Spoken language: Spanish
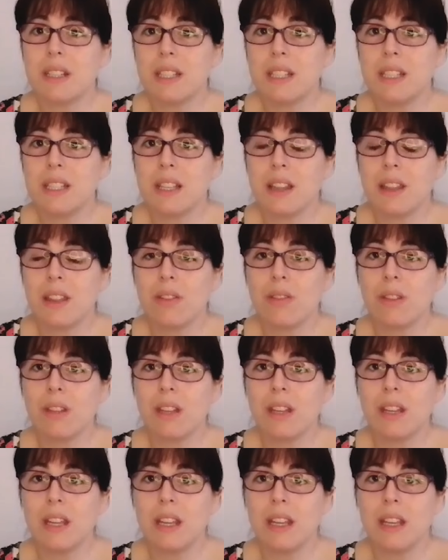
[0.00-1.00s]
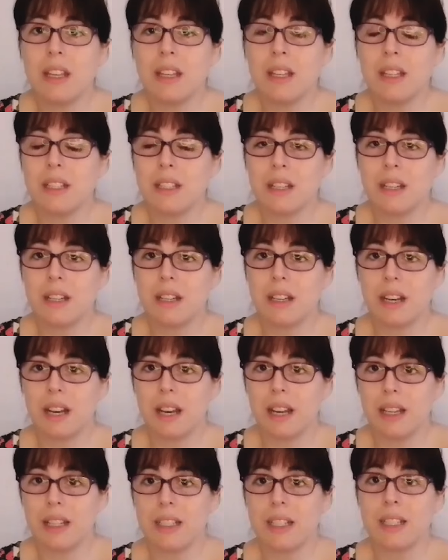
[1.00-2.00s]
sensación de
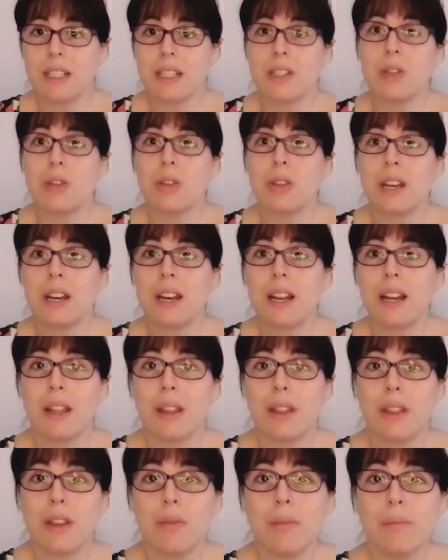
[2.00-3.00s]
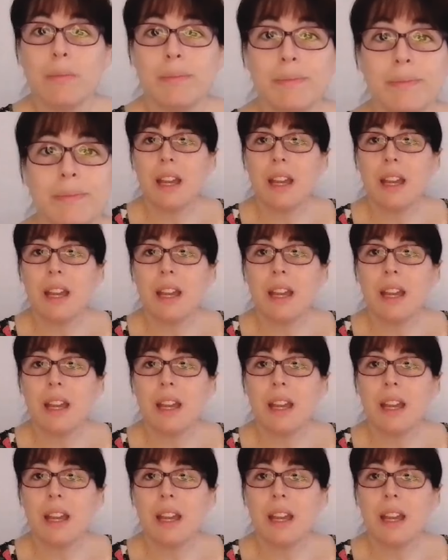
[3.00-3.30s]
esa, sesión de relajación